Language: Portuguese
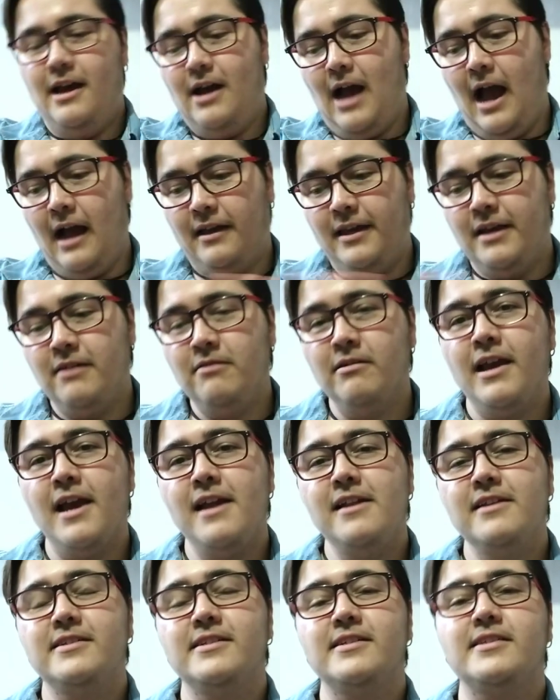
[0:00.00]
Aquilo que
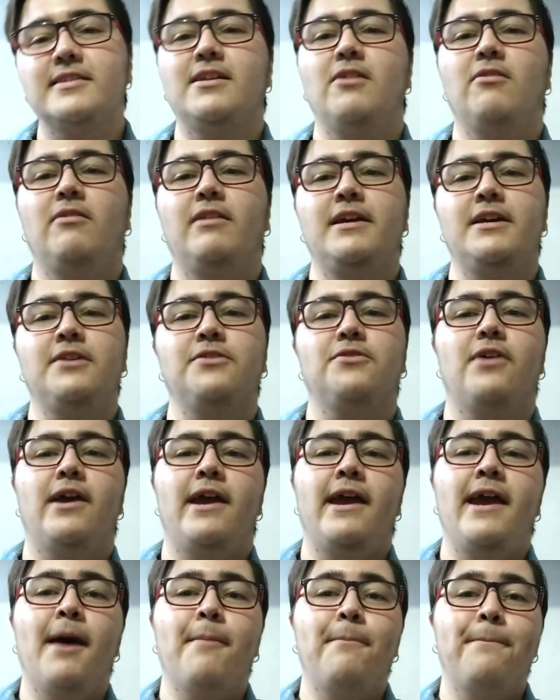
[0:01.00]
eles estão lendo
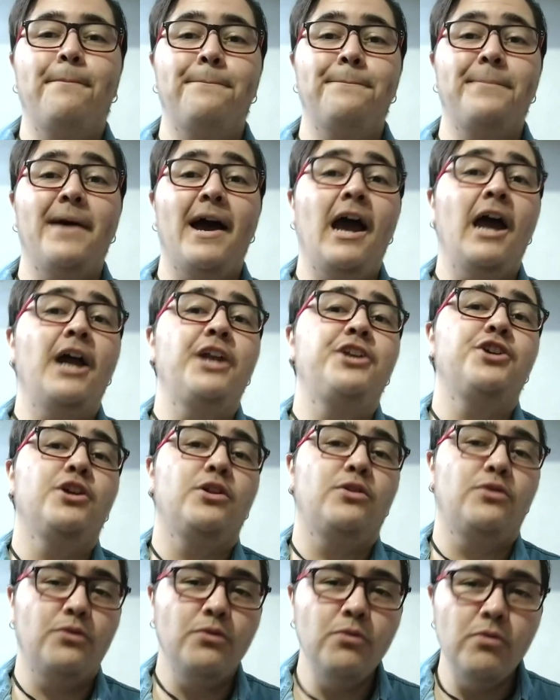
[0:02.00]
é a
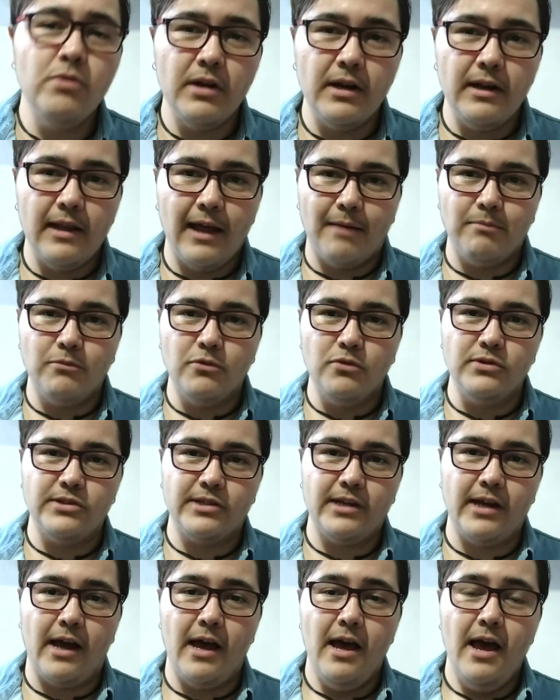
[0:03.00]
partitura da
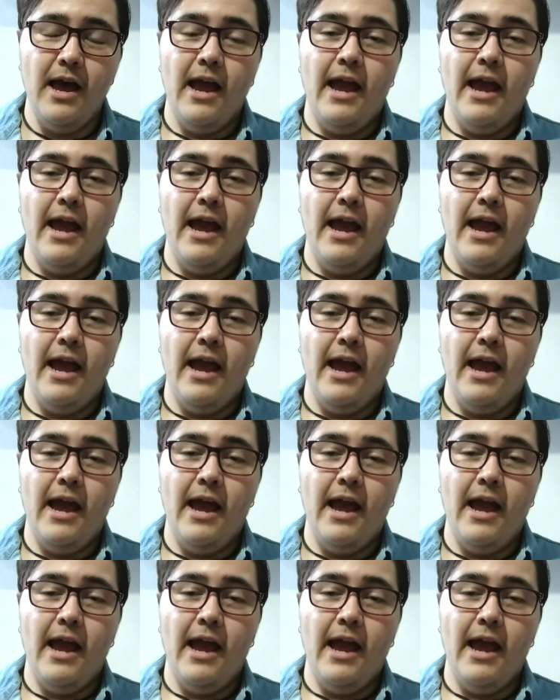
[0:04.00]
música,